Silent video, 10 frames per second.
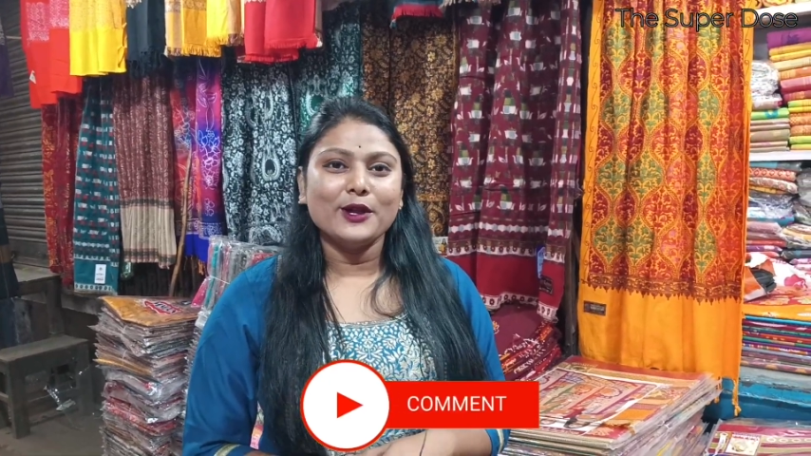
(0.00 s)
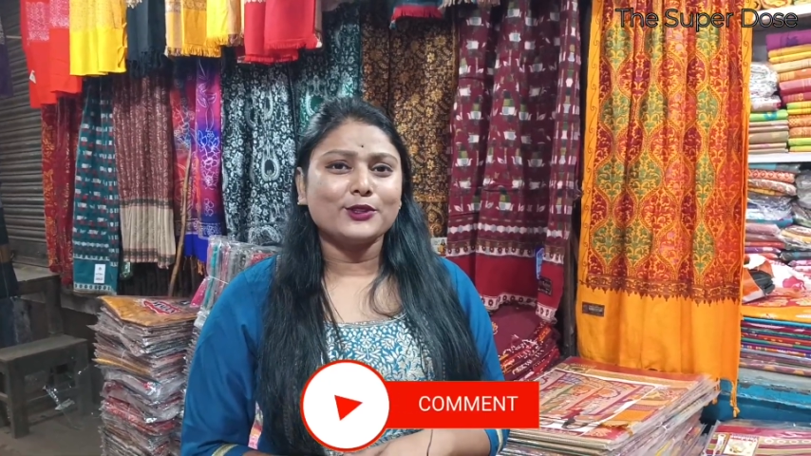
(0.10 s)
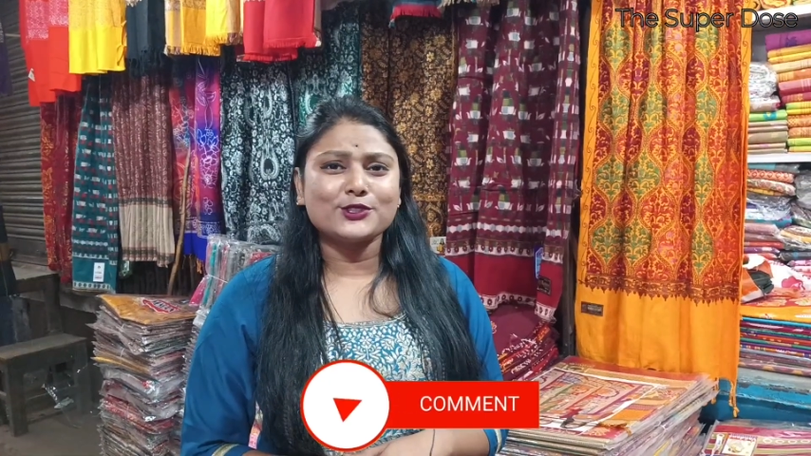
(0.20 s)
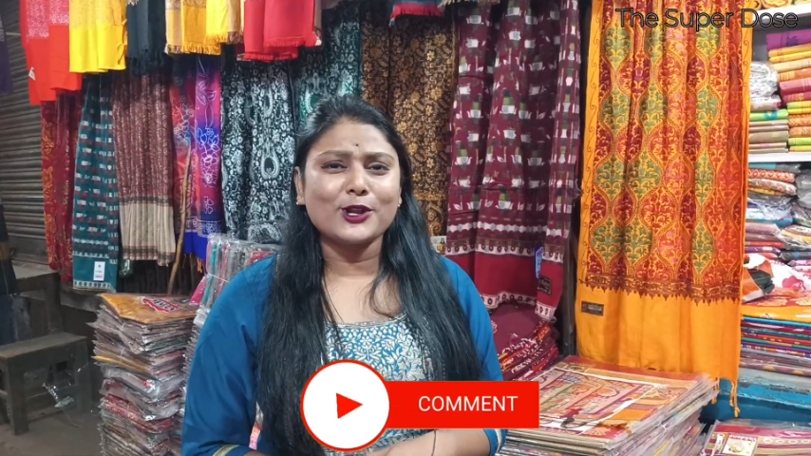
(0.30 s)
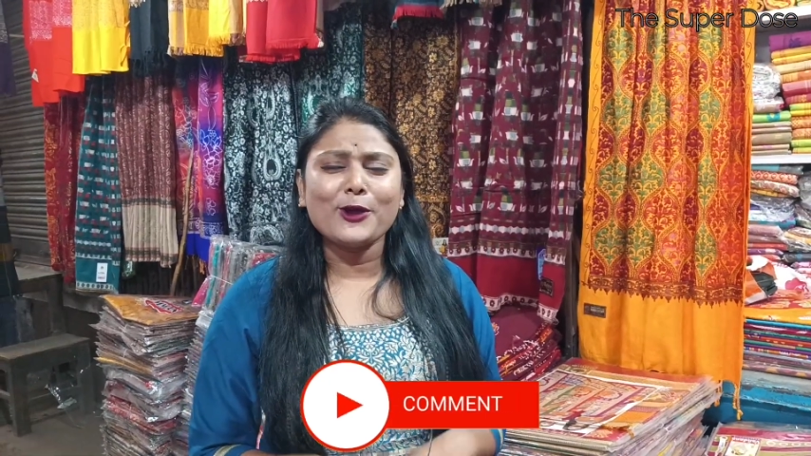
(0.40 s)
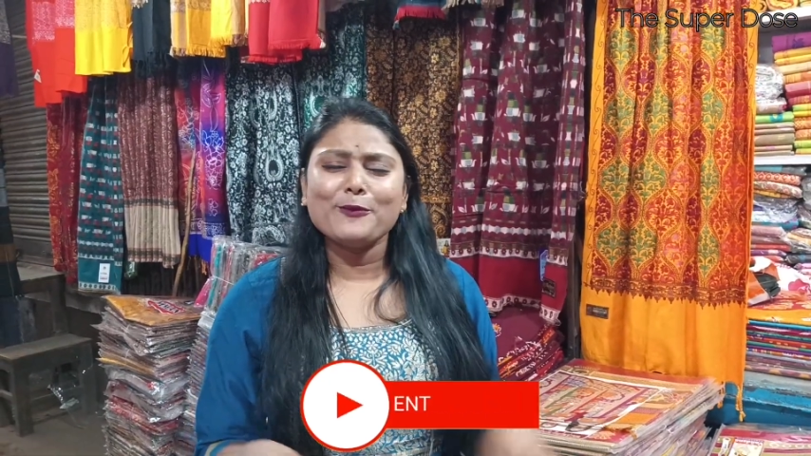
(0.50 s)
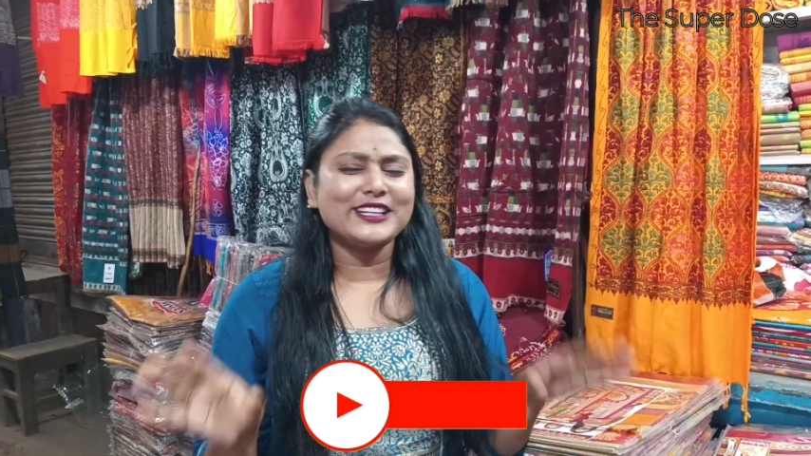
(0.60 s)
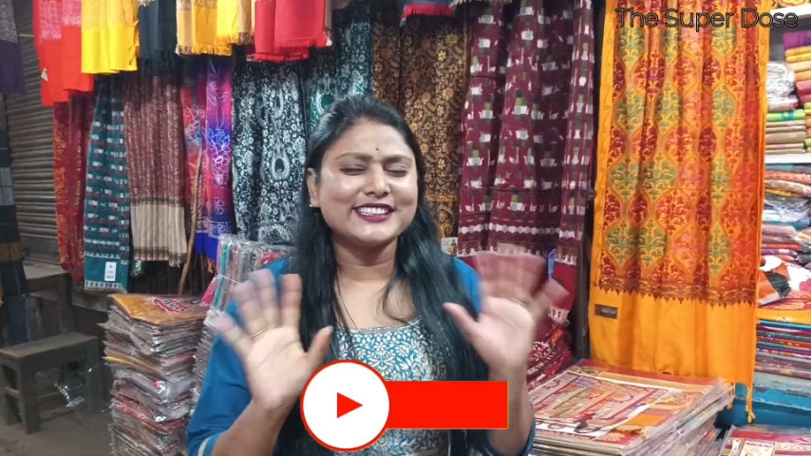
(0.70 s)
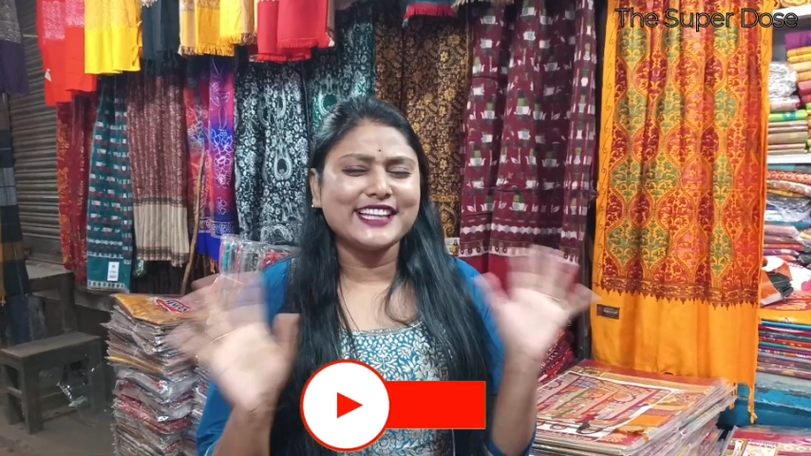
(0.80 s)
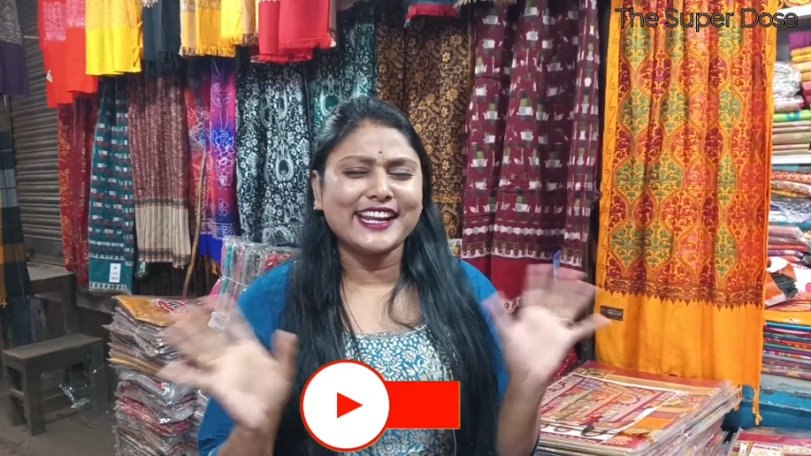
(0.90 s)
তো চলো
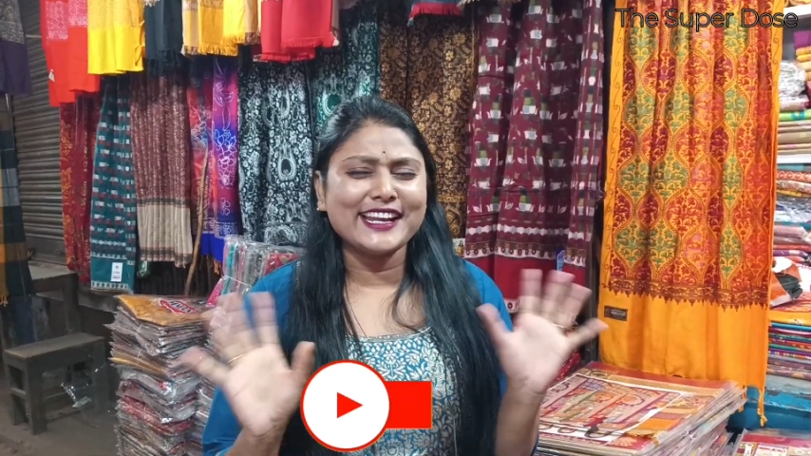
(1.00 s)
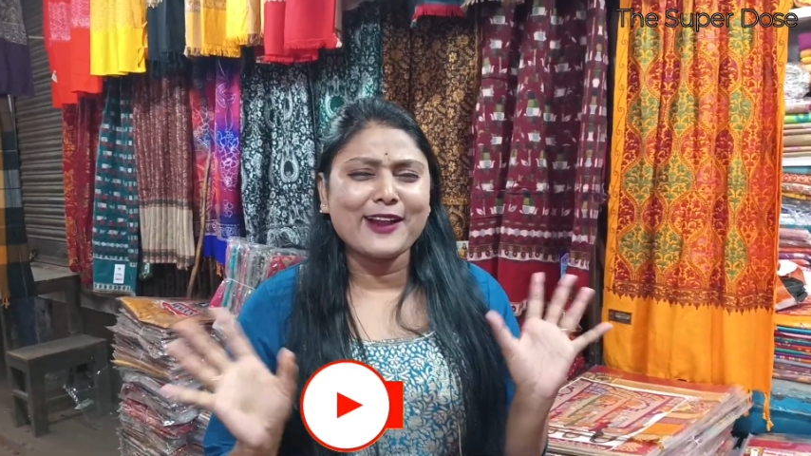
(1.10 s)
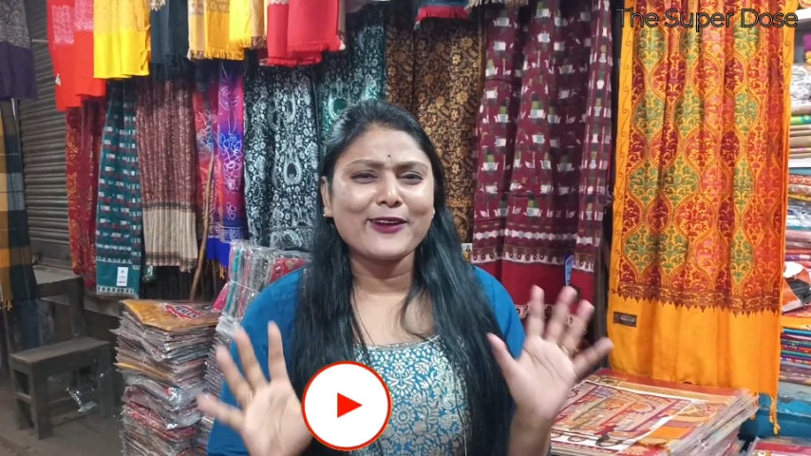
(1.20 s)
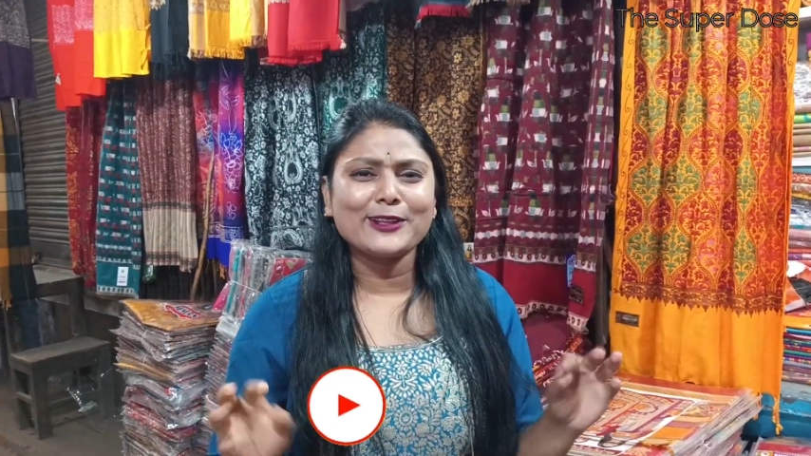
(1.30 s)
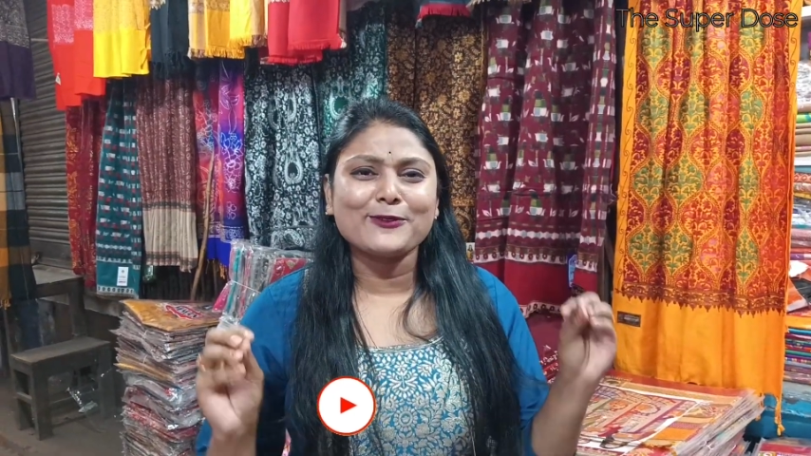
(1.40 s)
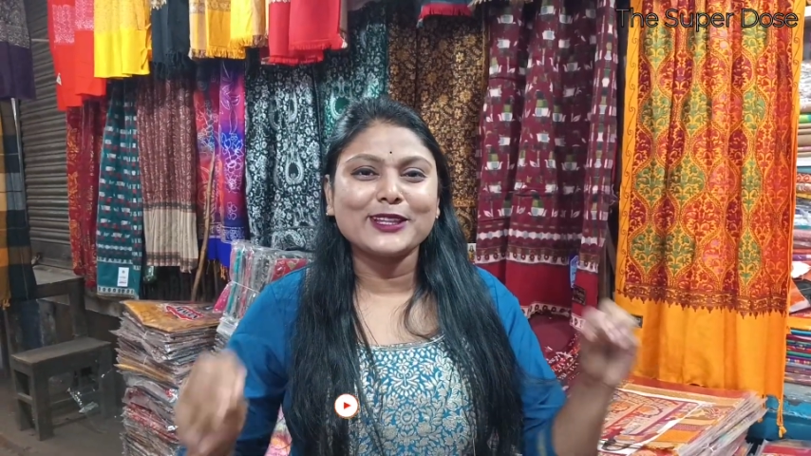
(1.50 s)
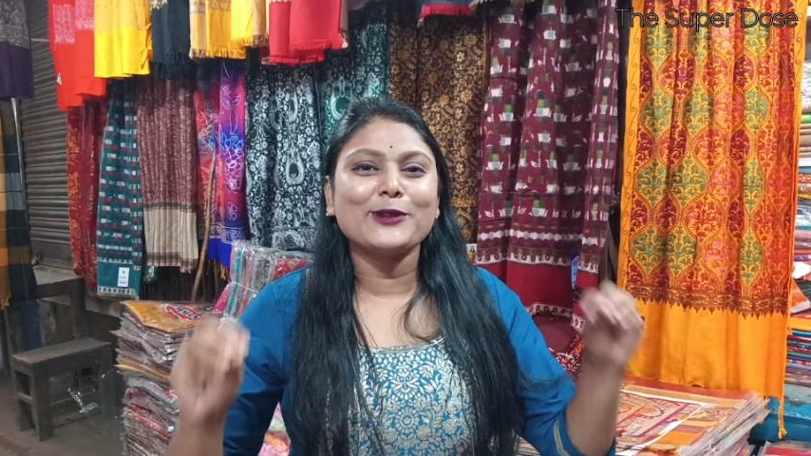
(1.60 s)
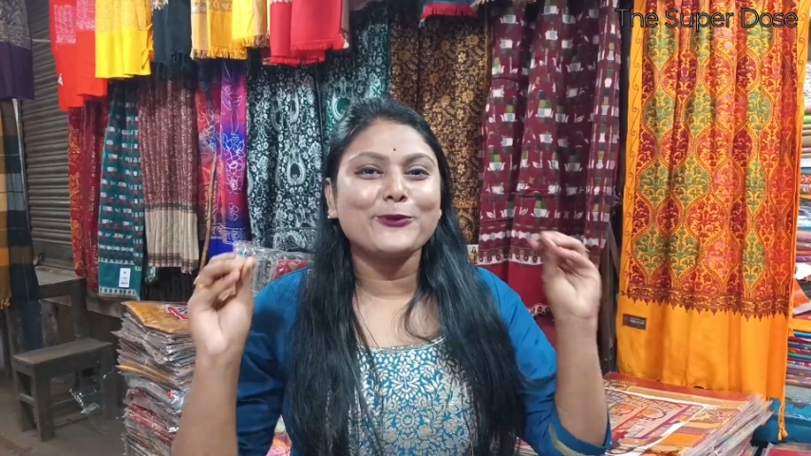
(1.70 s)
বেশি দেরি না করে তোমাদের